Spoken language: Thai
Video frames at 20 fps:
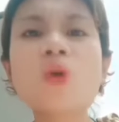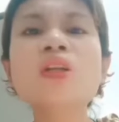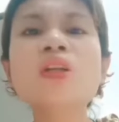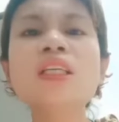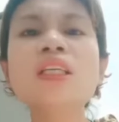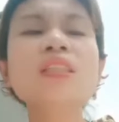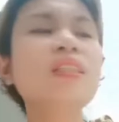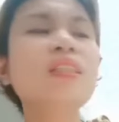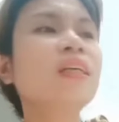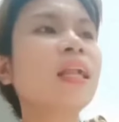คน
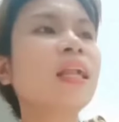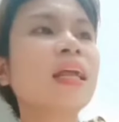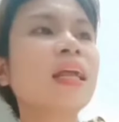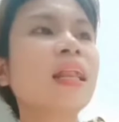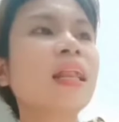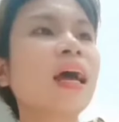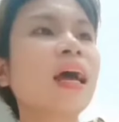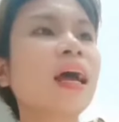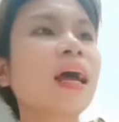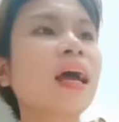ที่ชื่ออะ
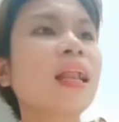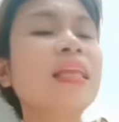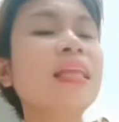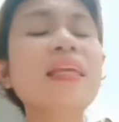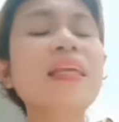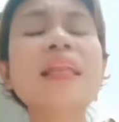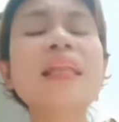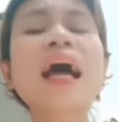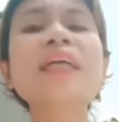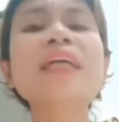ไรนะ
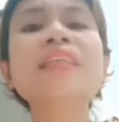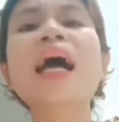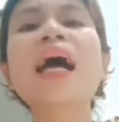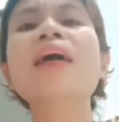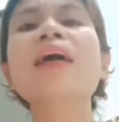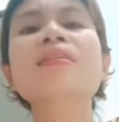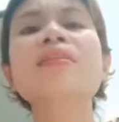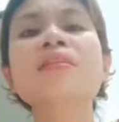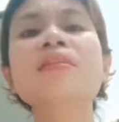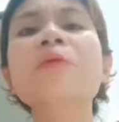ลีนา
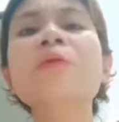จัง